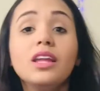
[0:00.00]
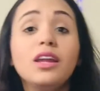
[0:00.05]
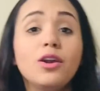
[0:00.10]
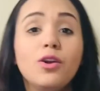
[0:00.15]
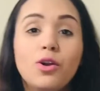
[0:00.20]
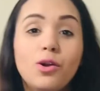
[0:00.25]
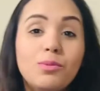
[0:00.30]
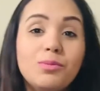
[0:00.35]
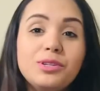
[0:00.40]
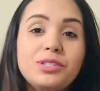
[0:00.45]

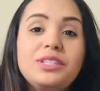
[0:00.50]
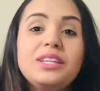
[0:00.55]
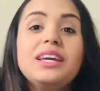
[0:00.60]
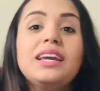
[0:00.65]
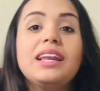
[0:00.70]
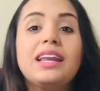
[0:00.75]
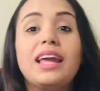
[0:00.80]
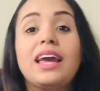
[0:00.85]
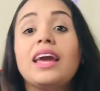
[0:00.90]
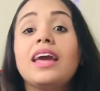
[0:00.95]
como
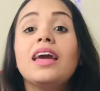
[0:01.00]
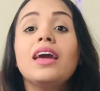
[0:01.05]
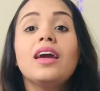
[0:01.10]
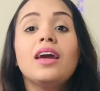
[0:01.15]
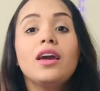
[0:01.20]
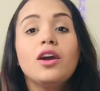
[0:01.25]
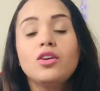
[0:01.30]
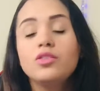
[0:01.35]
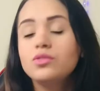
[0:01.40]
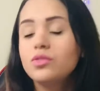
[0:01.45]
chicle
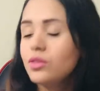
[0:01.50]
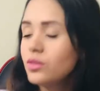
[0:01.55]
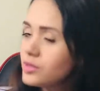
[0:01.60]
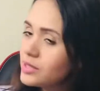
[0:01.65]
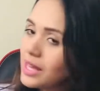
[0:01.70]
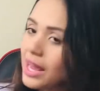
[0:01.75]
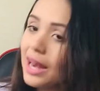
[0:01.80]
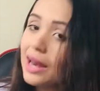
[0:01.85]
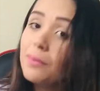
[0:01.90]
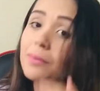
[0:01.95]

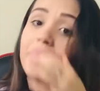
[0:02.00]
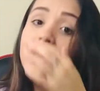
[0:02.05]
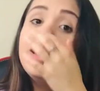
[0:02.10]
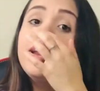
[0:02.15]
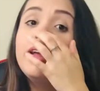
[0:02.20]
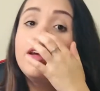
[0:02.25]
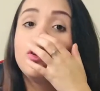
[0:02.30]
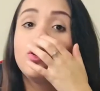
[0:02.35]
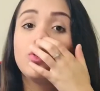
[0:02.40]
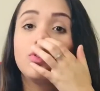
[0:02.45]
sea la manera
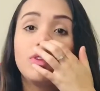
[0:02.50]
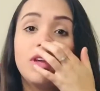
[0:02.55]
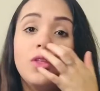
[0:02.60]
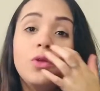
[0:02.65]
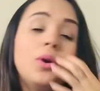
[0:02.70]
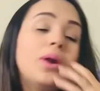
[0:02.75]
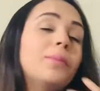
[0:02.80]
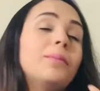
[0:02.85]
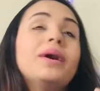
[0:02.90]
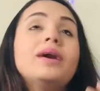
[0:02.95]
en que usted
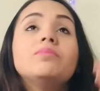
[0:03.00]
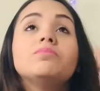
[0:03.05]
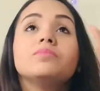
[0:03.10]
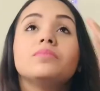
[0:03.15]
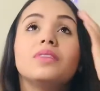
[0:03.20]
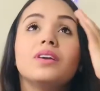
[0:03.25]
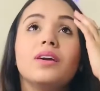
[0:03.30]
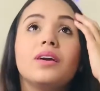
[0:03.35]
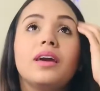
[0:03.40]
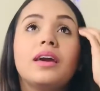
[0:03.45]
duerma,
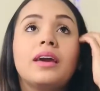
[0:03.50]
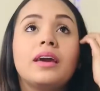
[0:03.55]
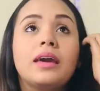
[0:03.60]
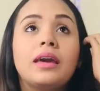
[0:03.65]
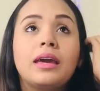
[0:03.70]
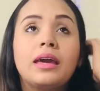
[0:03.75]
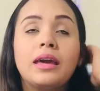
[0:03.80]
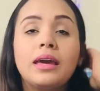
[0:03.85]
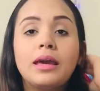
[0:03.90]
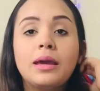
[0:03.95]

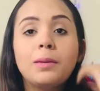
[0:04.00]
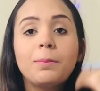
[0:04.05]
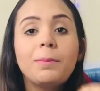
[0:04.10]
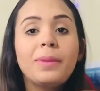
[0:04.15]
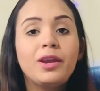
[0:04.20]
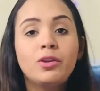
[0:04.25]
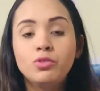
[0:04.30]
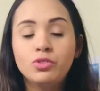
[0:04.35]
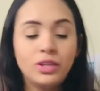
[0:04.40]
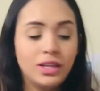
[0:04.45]
eh,
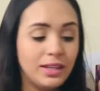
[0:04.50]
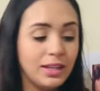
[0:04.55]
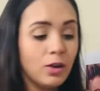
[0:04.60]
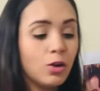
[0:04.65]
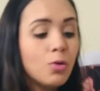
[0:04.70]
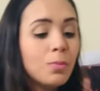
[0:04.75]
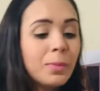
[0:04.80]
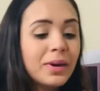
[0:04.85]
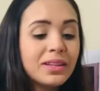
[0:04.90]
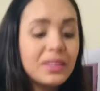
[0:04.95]
pero usted está
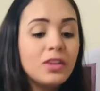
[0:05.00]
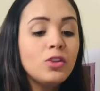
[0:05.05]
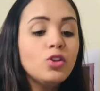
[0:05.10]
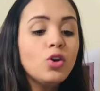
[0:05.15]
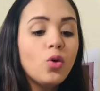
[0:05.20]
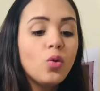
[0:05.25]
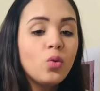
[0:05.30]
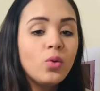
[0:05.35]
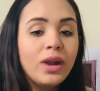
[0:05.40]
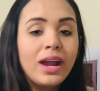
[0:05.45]
compartiendo
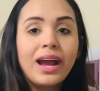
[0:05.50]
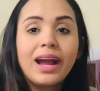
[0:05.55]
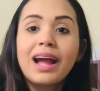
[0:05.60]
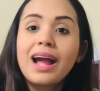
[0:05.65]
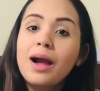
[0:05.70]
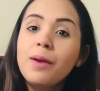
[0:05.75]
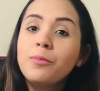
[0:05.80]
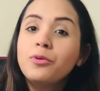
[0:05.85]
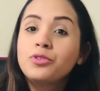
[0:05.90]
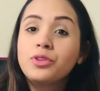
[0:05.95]
una
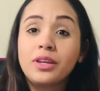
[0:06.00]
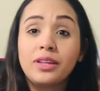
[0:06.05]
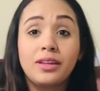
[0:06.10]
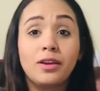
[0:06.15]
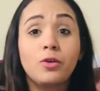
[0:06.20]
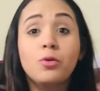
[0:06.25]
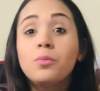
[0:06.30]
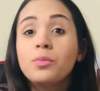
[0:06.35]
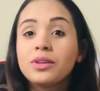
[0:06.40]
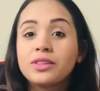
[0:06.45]
cama, usted está
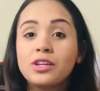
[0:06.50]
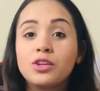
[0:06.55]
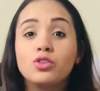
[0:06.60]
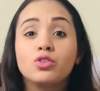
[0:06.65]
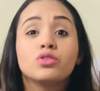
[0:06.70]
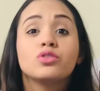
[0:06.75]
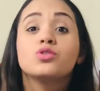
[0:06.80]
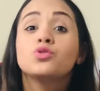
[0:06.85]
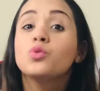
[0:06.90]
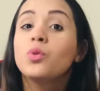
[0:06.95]
compartiendo
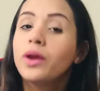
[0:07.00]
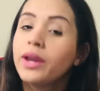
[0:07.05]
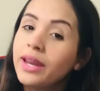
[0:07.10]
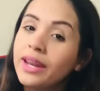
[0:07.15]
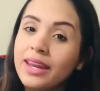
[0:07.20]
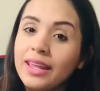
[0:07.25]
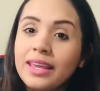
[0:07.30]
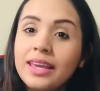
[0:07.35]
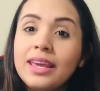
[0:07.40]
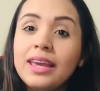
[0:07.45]
su
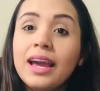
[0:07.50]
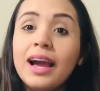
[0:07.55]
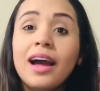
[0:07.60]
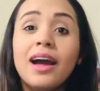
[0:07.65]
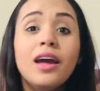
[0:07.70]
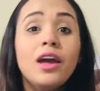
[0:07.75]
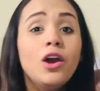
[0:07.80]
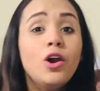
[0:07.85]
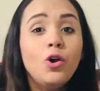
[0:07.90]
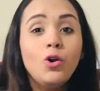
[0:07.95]
energía,
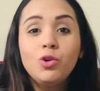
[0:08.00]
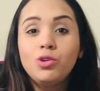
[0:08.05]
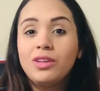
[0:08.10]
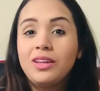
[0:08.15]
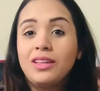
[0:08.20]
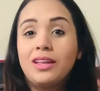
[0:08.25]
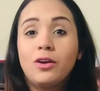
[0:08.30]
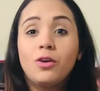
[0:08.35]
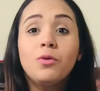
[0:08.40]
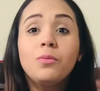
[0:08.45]
usted
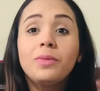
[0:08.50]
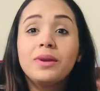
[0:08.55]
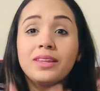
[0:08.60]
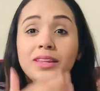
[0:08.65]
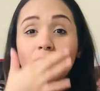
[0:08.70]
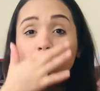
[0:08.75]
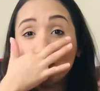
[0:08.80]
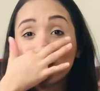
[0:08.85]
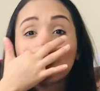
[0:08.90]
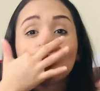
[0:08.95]
está
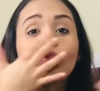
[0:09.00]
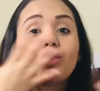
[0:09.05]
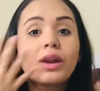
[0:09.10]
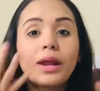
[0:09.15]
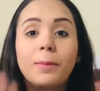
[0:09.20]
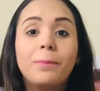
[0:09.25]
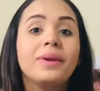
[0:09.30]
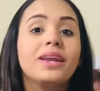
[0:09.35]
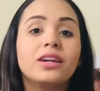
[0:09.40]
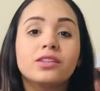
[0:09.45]
compartiendo su
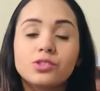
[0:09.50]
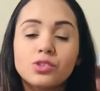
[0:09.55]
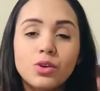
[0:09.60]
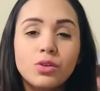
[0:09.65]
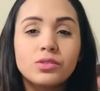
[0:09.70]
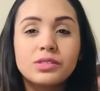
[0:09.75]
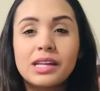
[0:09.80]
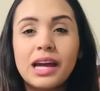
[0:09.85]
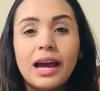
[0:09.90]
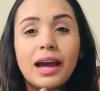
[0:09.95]
respiración. O
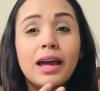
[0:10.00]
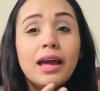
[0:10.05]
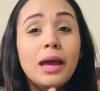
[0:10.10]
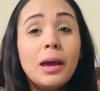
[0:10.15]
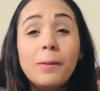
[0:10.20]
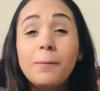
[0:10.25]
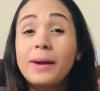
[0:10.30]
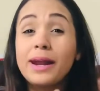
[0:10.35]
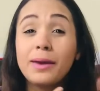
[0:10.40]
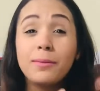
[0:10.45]
sea,
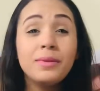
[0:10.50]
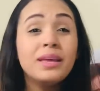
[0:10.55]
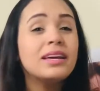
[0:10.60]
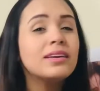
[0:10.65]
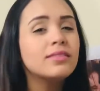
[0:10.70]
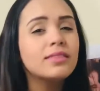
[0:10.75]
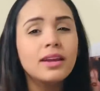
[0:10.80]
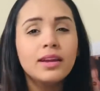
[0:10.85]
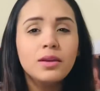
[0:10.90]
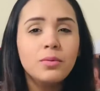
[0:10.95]
para mí es
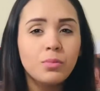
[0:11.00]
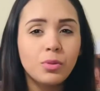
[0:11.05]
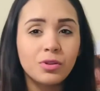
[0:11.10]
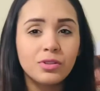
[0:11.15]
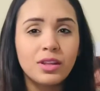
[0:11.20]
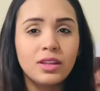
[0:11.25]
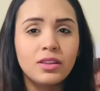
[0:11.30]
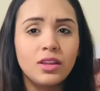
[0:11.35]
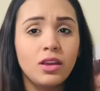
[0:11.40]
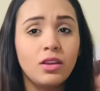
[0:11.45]
tan
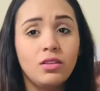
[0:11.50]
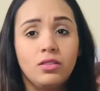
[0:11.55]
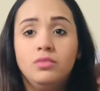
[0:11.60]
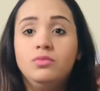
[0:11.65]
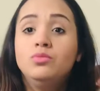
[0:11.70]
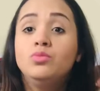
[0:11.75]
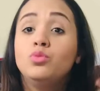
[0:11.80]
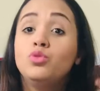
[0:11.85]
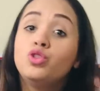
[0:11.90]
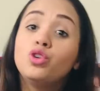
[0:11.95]
importante
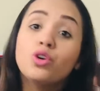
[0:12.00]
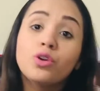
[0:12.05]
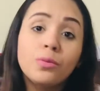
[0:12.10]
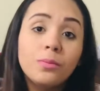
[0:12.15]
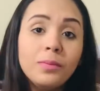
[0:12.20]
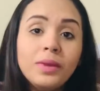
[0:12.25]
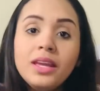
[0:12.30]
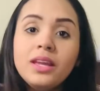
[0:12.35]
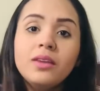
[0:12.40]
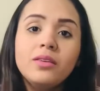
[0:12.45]

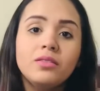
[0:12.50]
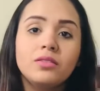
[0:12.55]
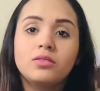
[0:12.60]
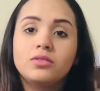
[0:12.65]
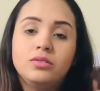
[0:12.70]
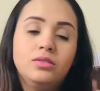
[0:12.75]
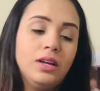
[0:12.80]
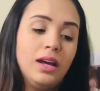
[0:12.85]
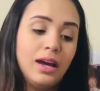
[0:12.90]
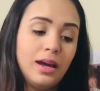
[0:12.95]
dormir, o
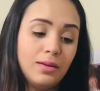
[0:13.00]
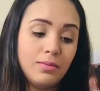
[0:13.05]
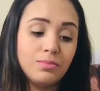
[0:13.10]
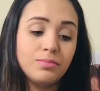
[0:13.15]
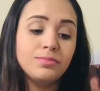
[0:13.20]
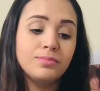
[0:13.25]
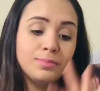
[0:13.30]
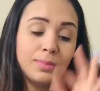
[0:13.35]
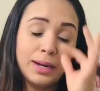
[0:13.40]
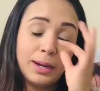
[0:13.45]
sea,
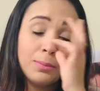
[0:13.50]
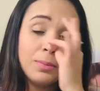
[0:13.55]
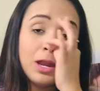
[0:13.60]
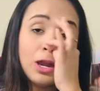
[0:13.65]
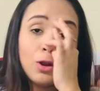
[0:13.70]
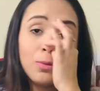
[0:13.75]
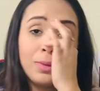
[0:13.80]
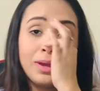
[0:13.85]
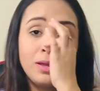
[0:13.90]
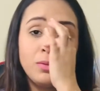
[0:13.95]
para mí es lo
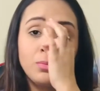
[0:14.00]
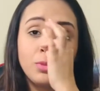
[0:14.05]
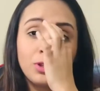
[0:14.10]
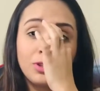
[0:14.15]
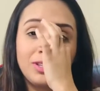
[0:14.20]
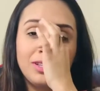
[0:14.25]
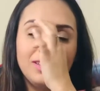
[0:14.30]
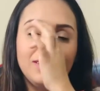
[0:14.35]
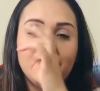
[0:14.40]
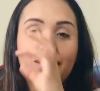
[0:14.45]
más
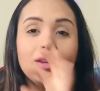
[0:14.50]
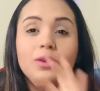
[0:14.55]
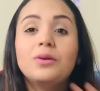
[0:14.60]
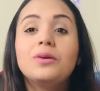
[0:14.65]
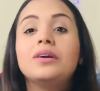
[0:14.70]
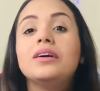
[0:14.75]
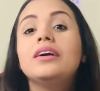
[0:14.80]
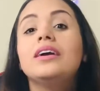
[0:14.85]
importante, ¿no?